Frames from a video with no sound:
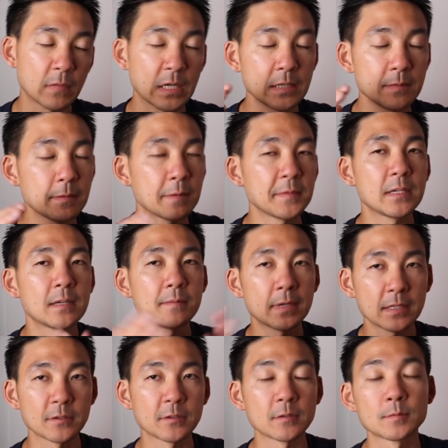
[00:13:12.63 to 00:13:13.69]
今見れ
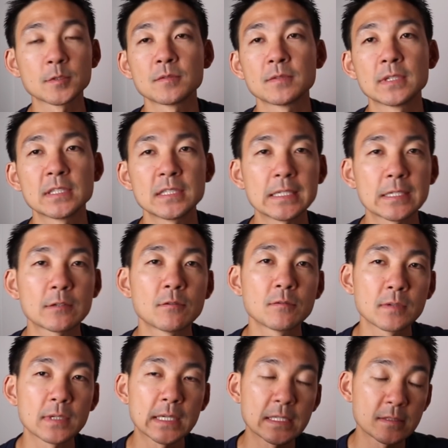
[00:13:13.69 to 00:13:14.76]
ばっていうのもそうですし、今
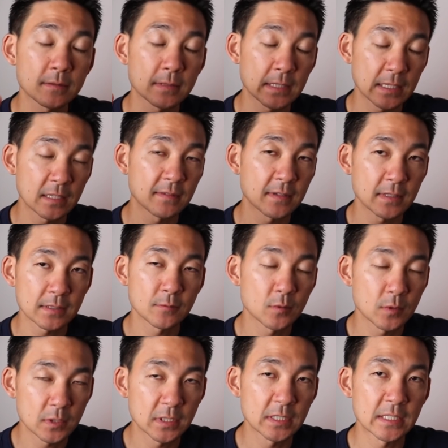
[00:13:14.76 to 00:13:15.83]
後継続的に
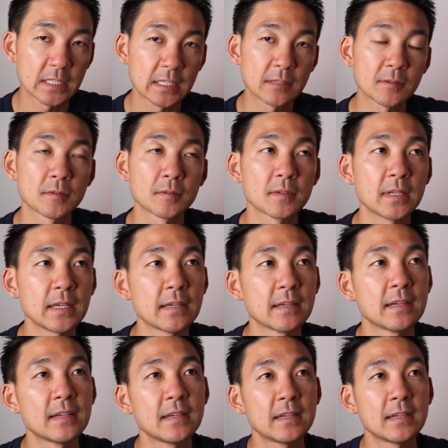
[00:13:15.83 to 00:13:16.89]
ウォッチしていくことで、
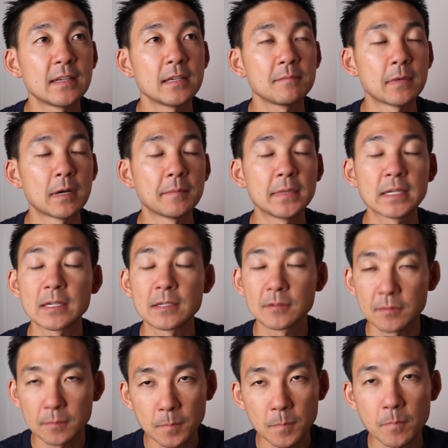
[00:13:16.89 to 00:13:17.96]
アメリカ
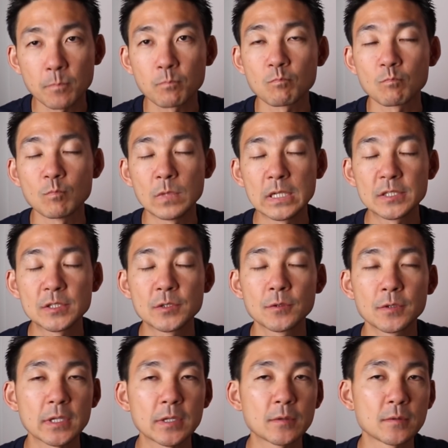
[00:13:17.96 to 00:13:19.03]
の中央
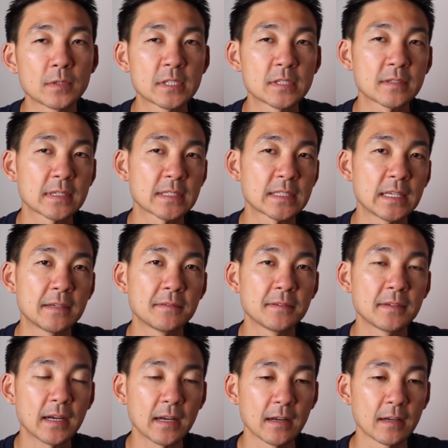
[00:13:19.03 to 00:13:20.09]
銀行ですとか政府
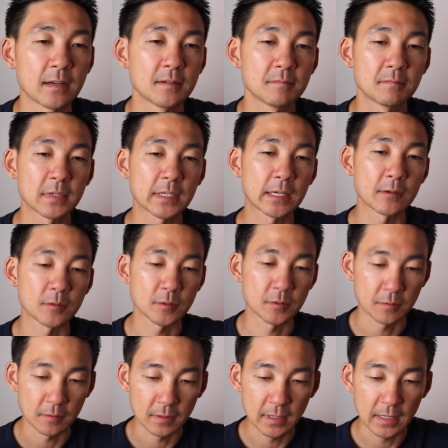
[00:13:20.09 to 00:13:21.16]
が結構そ
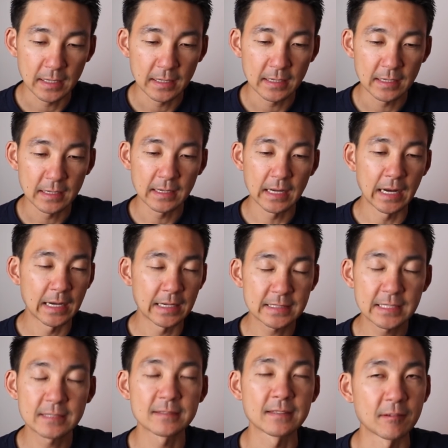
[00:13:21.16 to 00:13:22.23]
の
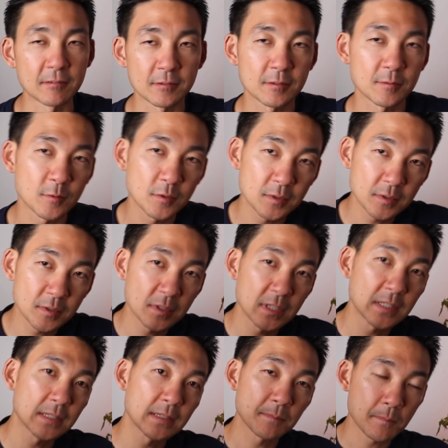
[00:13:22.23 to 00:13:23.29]
焦るだろうと。本当
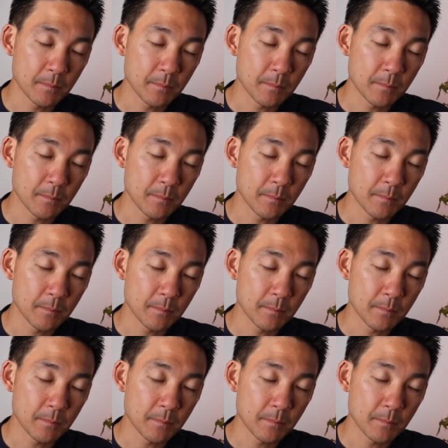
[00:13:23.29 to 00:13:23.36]
に